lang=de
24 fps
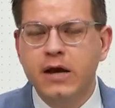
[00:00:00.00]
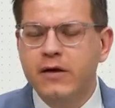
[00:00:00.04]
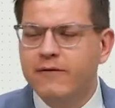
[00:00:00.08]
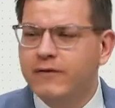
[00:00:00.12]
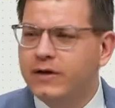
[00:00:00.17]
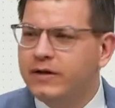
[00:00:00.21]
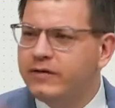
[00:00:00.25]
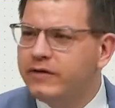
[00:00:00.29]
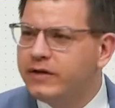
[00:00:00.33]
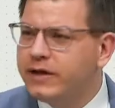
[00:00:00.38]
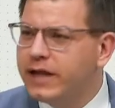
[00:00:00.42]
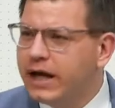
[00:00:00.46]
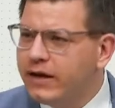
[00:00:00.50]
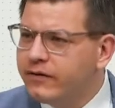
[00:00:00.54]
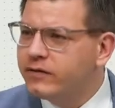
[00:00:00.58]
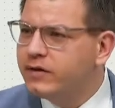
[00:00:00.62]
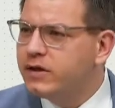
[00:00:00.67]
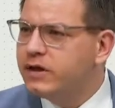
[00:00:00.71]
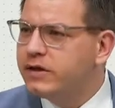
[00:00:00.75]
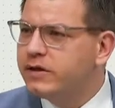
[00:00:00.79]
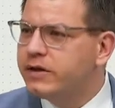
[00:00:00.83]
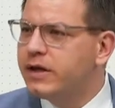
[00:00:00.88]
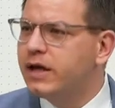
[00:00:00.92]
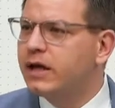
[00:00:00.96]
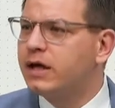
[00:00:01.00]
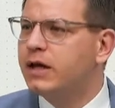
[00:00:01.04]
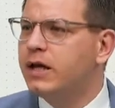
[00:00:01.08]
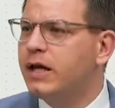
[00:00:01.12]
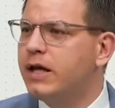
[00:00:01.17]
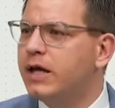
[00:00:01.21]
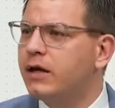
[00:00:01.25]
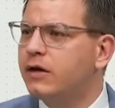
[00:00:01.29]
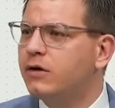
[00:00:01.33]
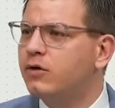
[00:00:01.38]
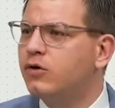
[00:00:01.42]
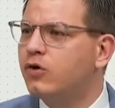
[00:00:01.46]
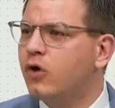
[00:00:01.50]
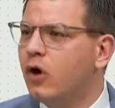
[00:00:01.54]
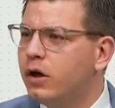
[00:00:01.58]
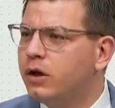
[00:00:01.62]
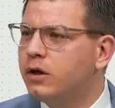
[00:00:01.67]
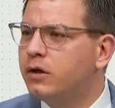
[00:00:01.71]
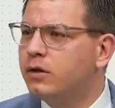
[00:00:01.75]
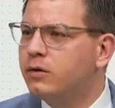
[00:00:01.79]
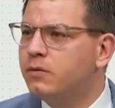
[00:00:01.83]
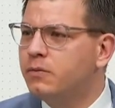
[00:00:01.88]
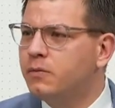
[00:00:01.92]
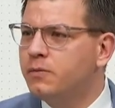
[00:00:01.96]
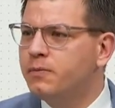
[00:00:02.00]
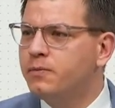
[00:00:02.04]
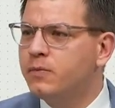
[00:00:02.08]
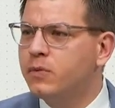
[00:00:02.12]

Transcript: Wenn Sie das nicht erklären können,